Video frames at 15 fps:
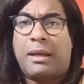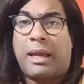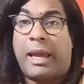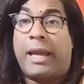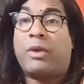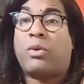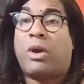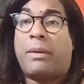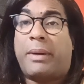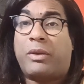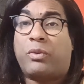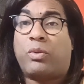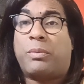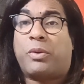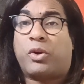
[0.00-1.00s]
era un
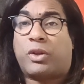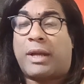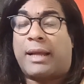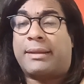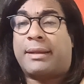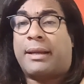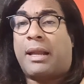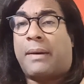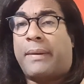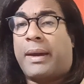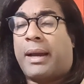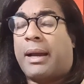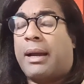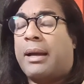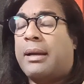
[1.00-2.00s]
evento importante en La
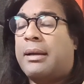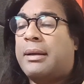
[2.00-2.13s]
Vega